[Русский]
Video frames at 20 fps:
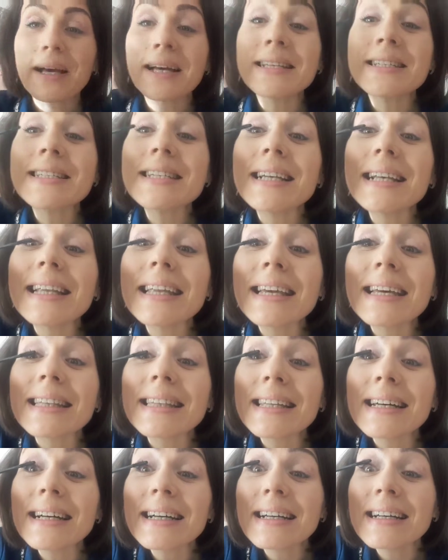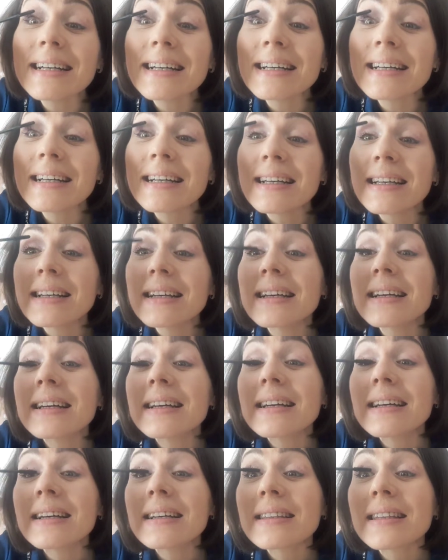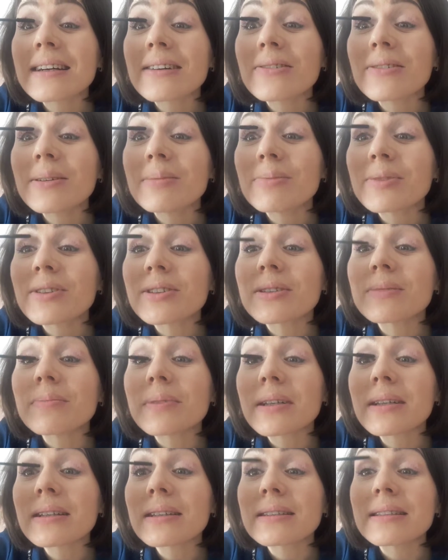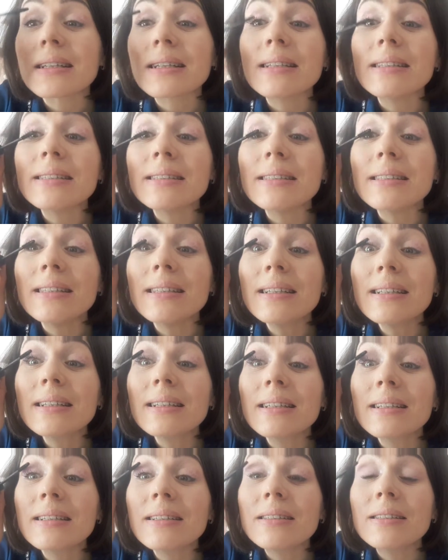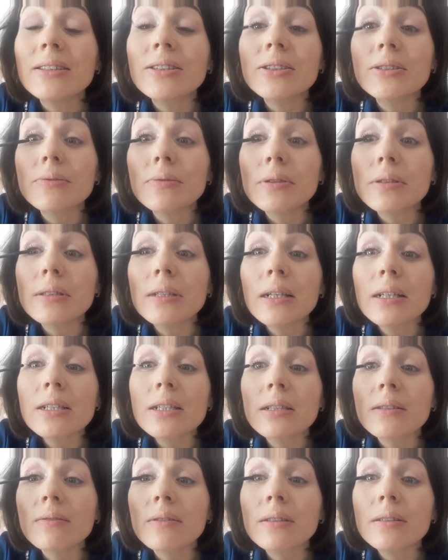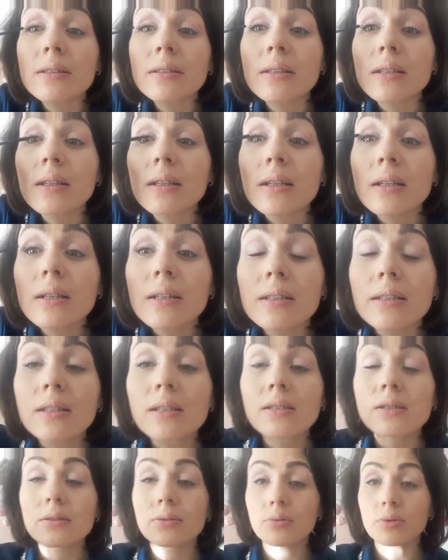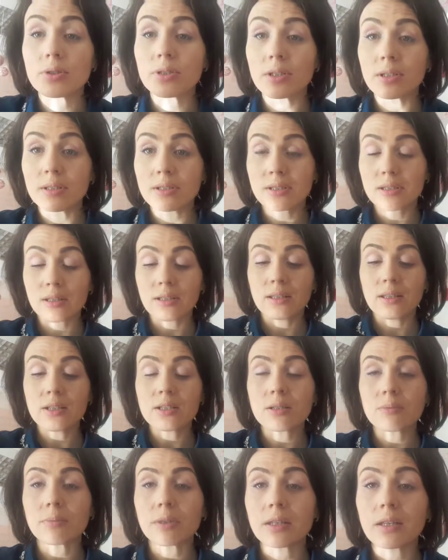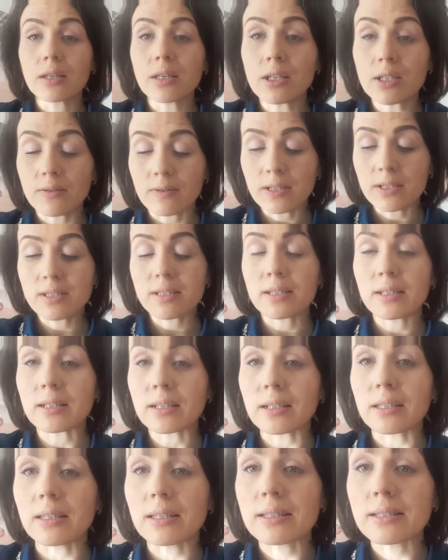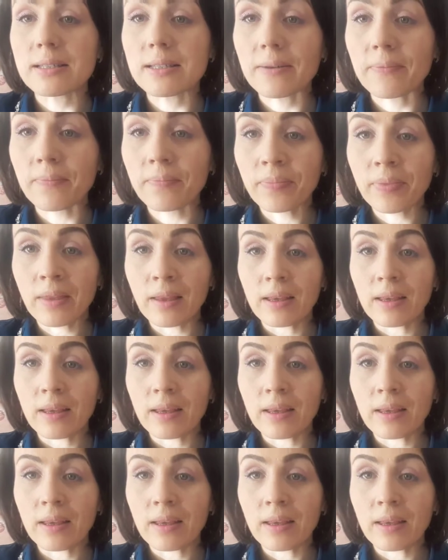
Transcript: опять же, лето, такое может произойти, ничего страшного не случится, и даже макияж ваш сохранится.